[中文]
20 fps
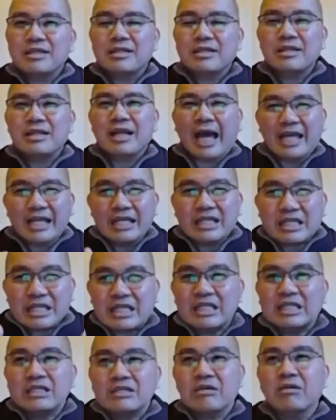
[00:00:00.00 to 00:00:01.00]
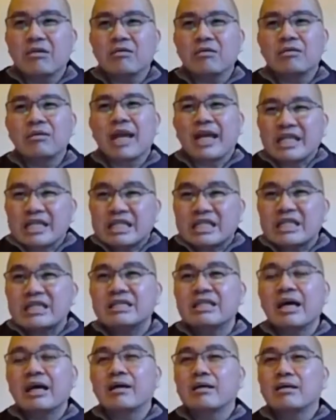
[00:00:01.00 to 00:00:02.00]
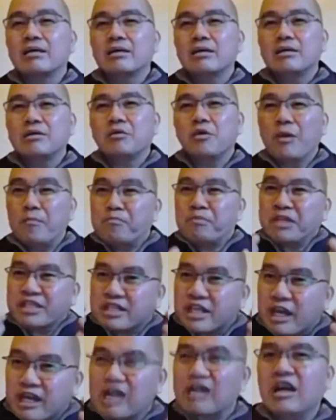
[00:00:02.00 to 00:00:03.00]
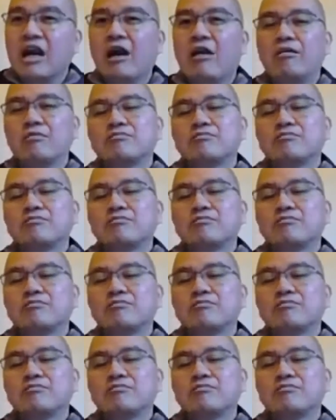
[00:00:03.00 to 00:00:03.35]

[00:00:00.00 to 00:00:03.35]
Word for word: 来世哦，来生啊，我会比这个更好。